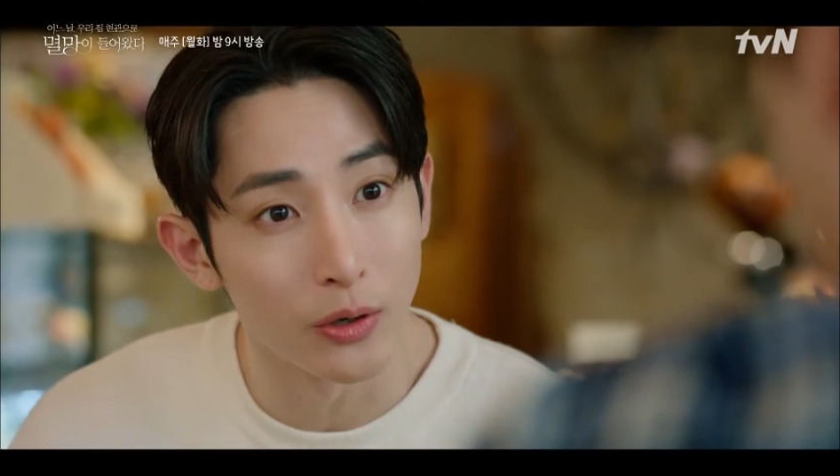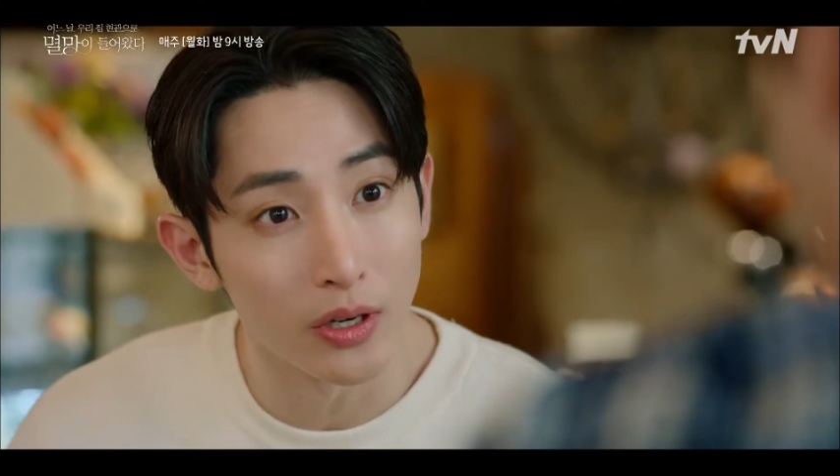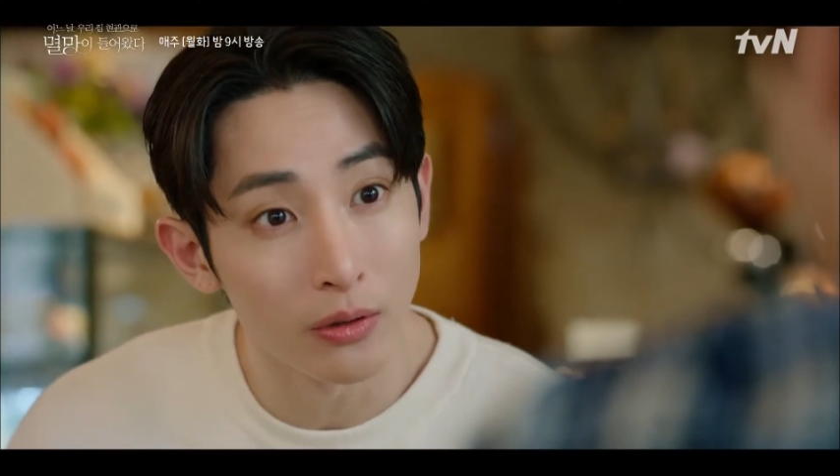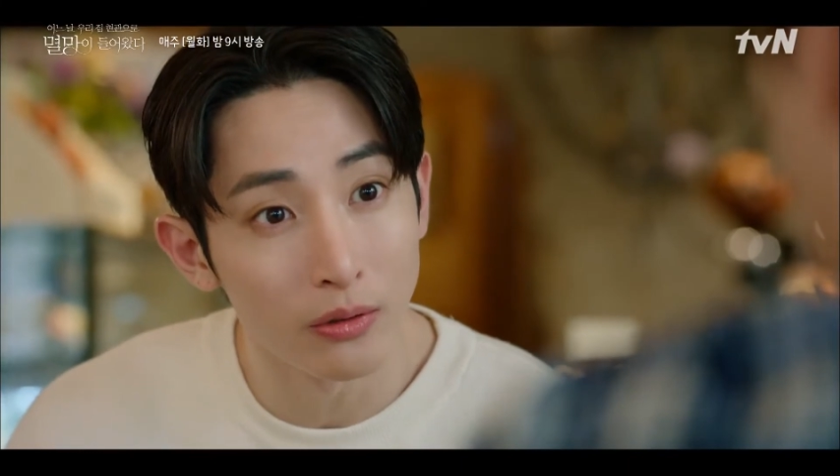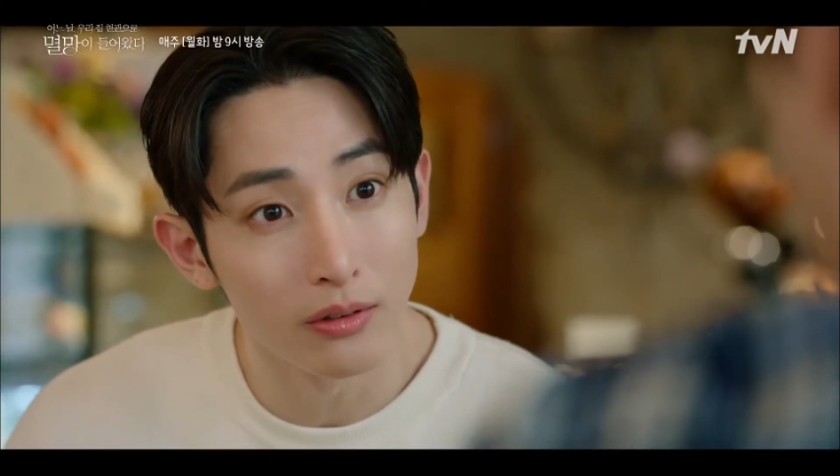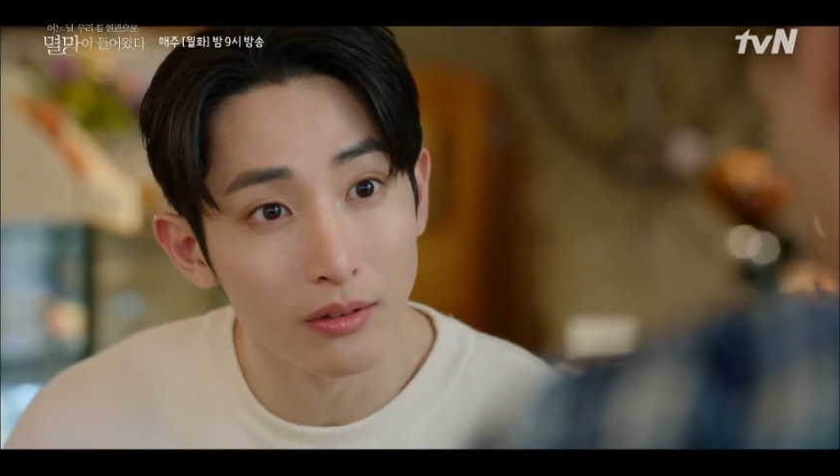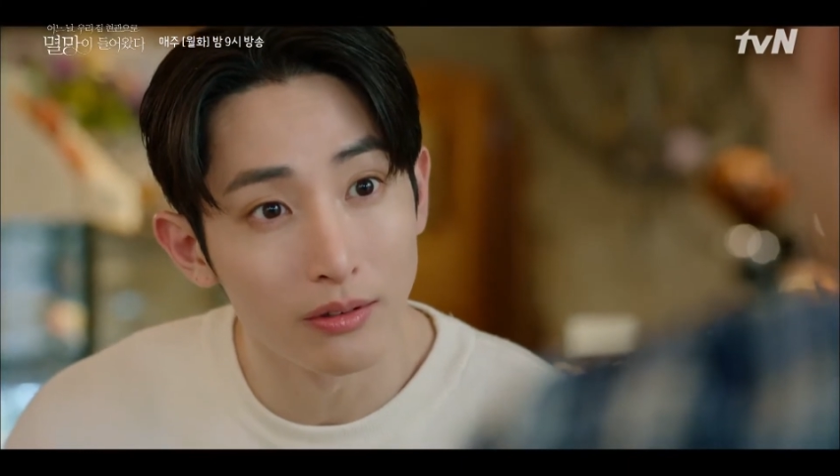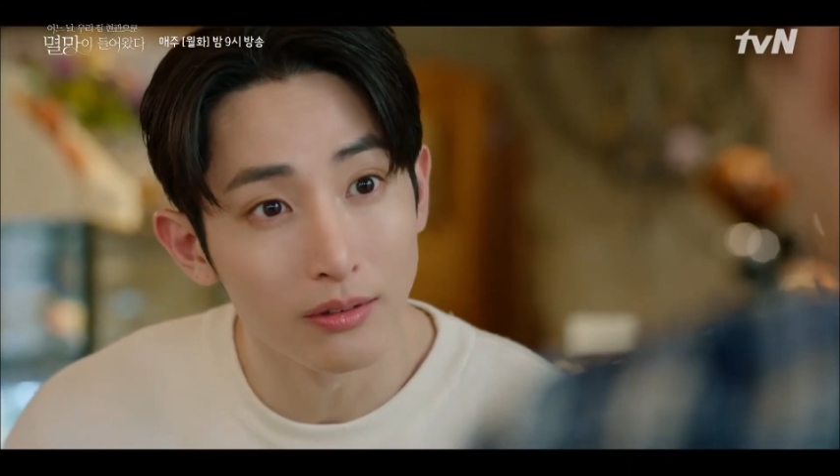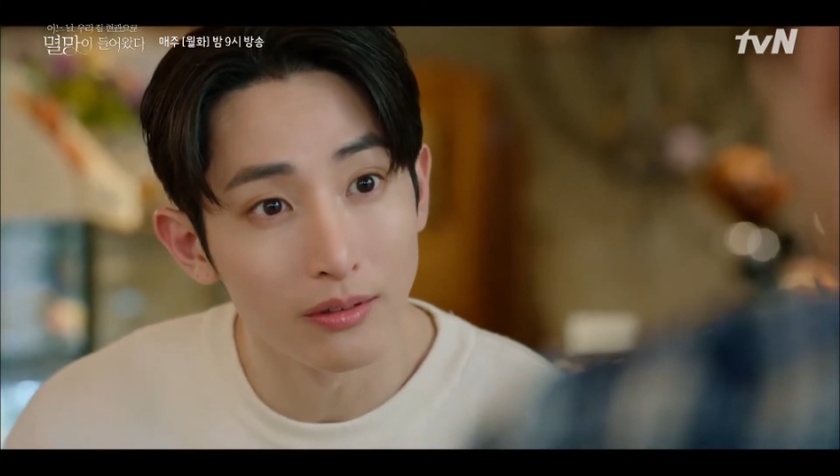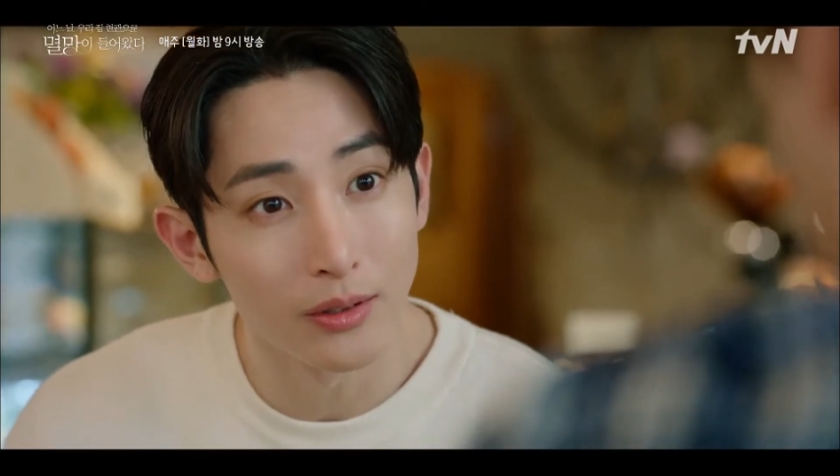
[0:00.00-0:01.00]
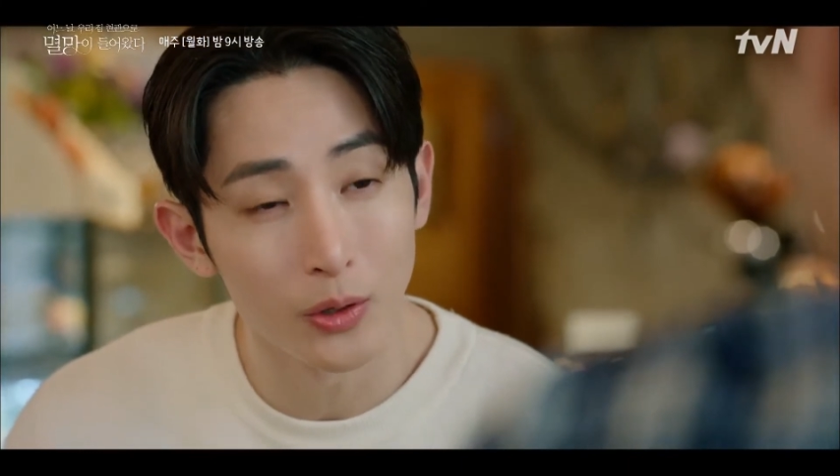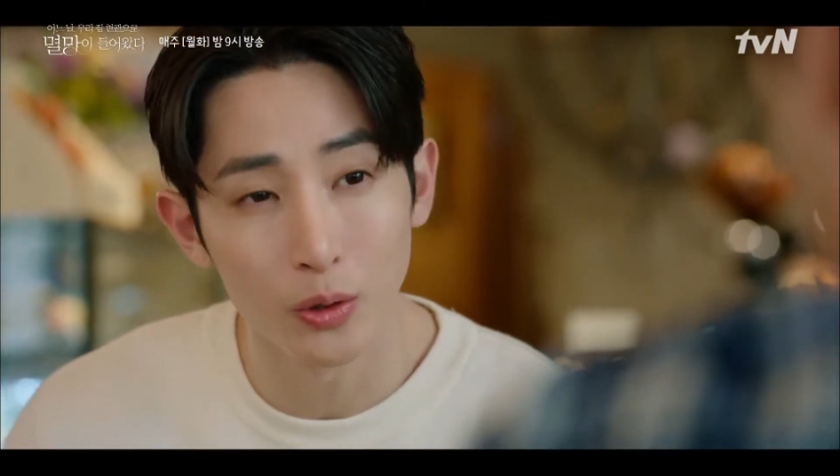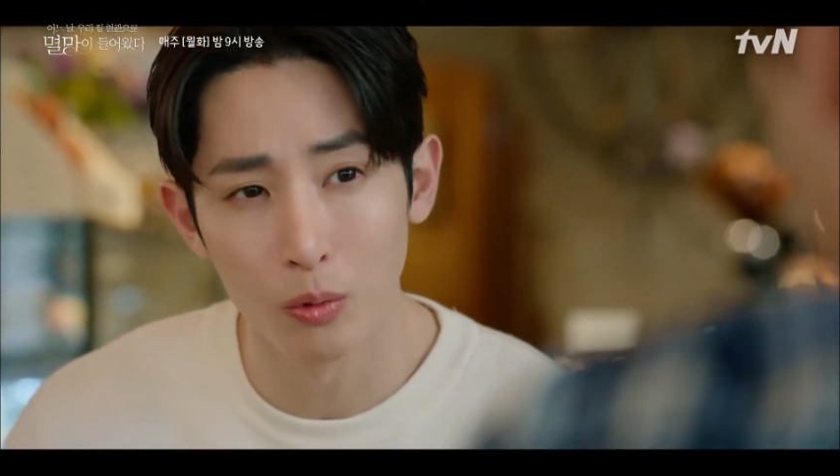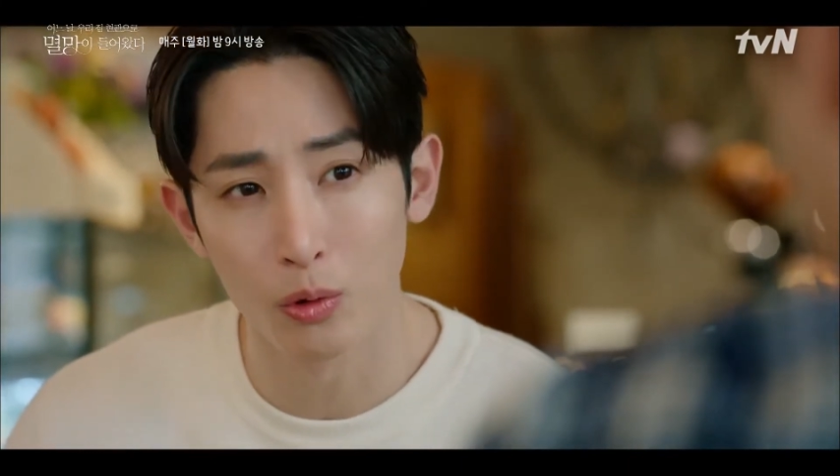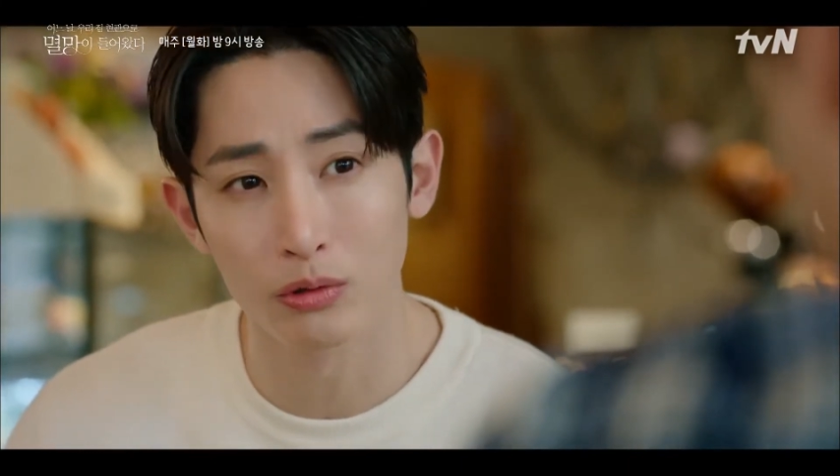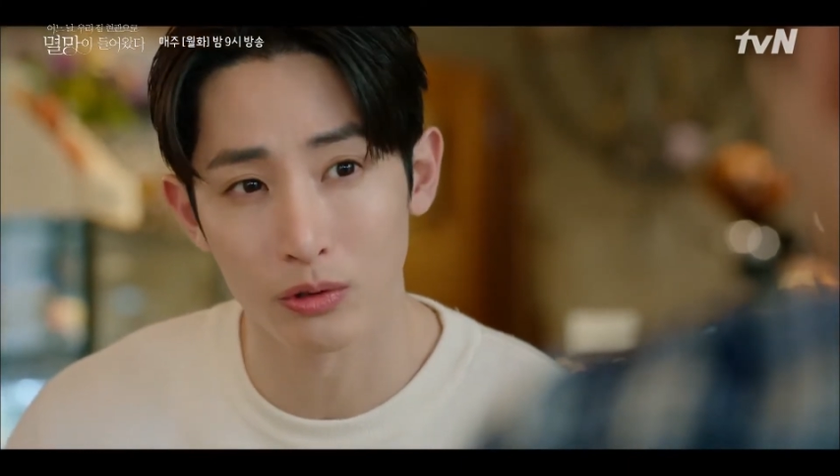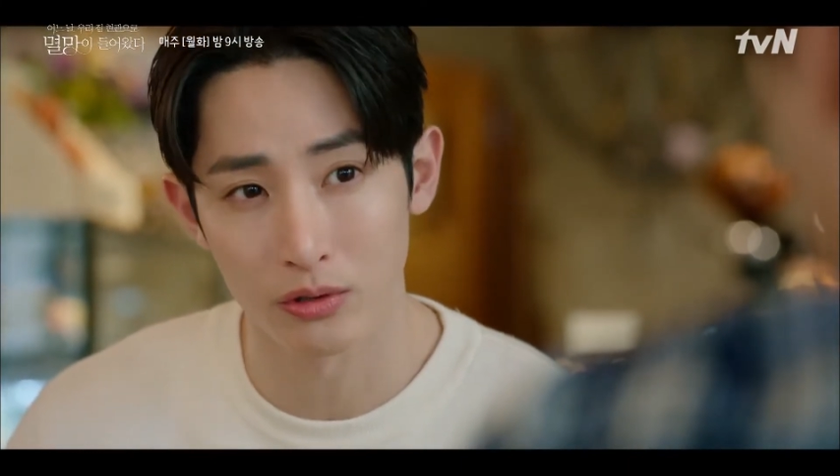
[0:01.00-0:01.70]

거예요? 그런 거 모르는